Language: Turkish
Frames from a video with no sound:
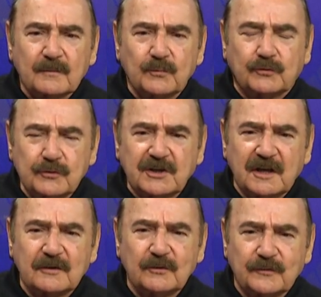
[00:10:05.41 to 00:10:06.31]
Bütün
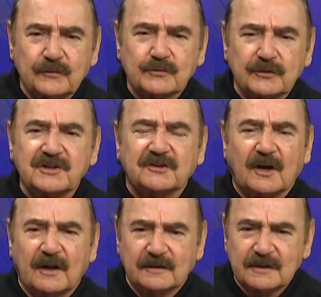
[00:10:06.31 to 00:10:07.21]
şehrin nüfusunu hiç
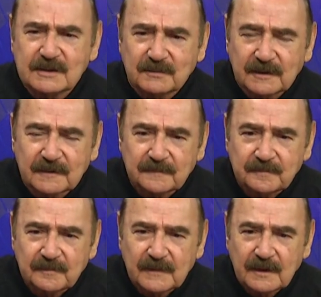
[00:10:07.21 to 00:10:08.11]
taradınız mı?
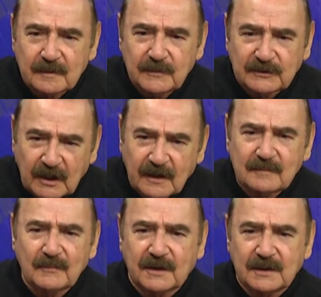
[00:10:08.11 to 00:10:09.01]
Bir
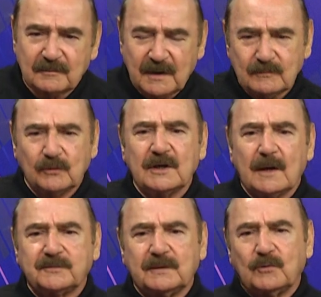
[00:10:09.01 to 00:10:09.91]
tarayın bakayım. Ben bunu
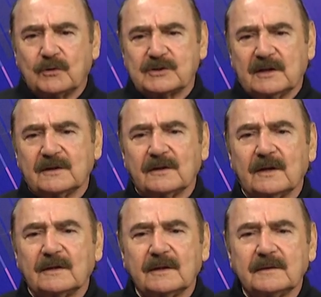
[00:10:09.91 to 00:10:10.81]
yaptım 90'lı
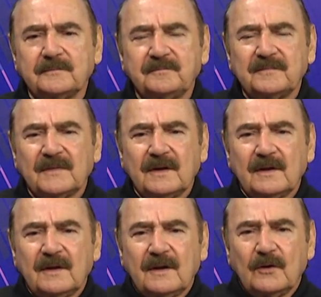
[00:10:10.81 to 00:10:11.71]
yıllarda.
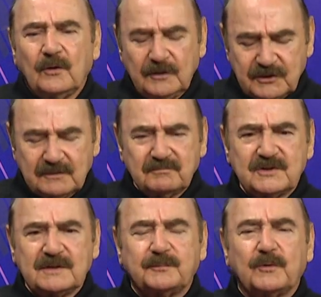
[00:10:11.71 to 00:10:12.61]
Onun için
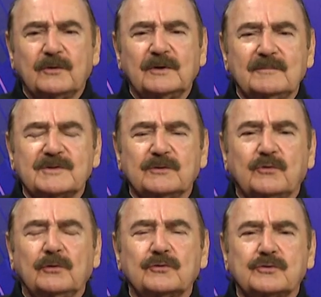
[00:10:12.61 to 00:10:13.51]
bizim programımızın
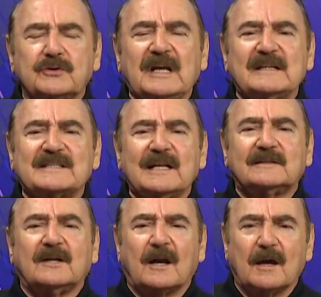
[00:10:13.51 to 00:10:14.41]
konusu
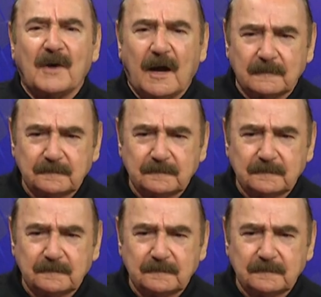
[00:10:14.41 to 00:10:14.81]
kentsel tarama.